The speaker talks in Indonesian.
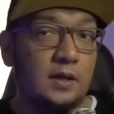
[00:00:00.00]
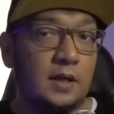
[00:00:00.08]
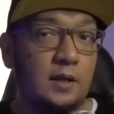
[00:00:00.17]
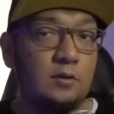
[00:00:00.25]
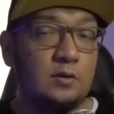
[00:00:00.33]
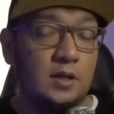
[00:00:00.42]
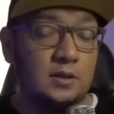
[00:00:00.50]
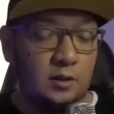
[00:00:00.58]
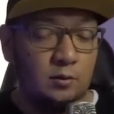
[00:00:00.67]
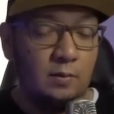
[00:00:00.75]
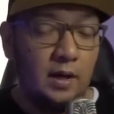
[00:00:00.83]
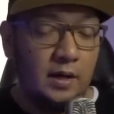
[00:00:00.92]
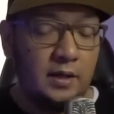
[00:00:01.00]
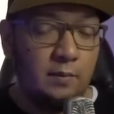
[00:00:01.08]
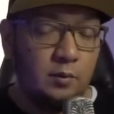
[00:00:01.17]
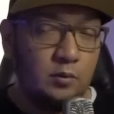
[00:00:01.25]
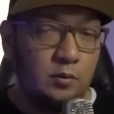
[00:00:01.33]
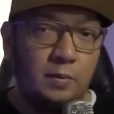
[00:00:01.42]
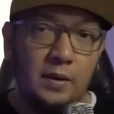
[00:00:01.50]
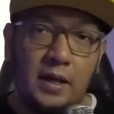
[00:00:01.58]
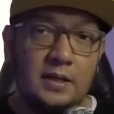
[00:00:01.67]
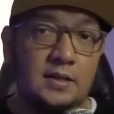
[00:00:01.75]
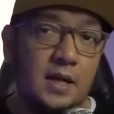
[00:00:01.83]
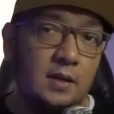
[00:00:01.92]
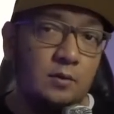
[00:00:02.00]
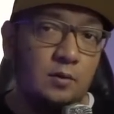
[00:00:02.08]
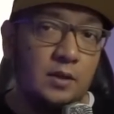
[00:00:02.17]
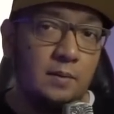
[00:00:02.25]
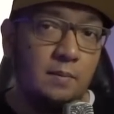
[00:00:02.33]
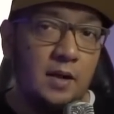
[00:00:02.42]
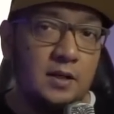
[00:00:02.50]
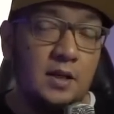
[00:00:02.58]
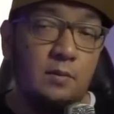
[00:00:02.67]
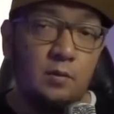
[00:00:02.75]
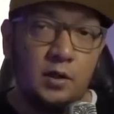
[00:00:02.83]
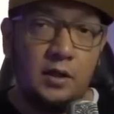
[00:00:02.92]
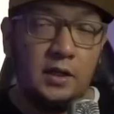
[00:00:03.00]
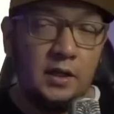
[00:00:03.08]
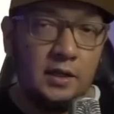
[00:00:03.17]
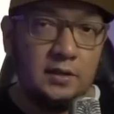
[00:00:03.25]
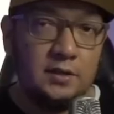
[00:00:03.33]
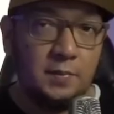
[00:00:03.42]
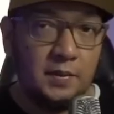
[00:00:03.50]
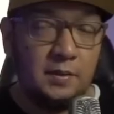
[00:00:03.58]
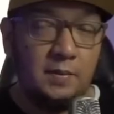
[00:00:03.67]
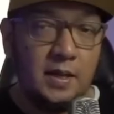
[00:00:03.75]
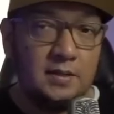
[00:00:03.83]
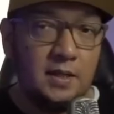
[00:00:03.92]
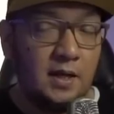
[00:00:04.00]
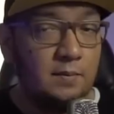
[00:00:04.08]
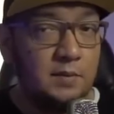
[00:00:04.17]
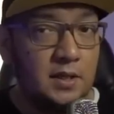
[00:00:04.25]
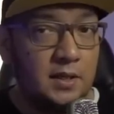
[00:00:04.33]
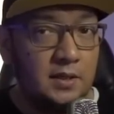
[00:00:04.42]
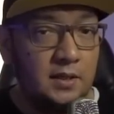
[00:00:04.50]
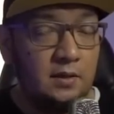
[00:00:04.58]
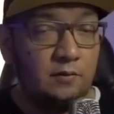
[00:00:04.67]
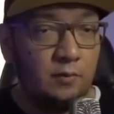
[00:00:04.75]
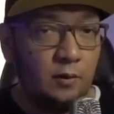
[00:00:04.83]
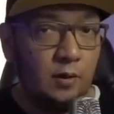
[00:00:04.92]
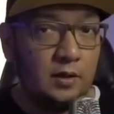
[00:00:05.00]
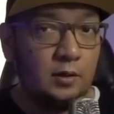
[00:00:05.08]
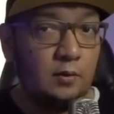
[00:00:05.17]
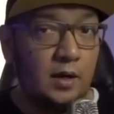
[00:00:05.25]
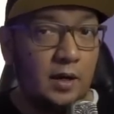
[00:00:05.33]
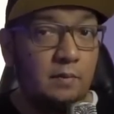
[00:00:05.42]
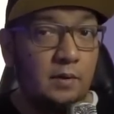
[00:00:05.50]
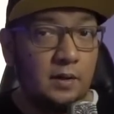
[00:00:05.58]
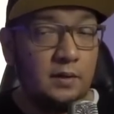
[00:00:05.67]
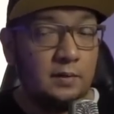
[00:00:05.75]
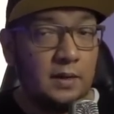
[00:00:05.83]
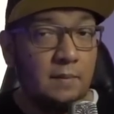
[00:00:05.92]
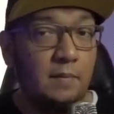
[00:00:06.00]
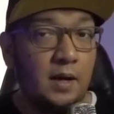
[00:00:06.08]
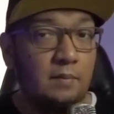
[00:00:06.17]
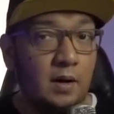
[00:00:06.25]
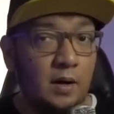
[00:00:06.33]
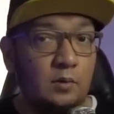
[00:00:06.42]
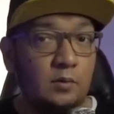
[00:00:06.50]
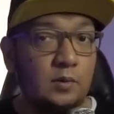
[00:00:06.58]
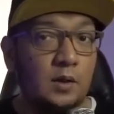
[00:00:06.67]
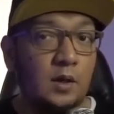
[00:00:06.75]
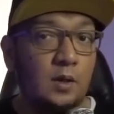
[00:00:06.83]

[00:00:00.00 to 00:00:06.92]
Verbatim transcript: Yaitu salah satu barang yang menurut gue menarik sekali untuk kita bahas Dan mungkin ini seperti biasa akan menjadi jadi info atau library tambahan baru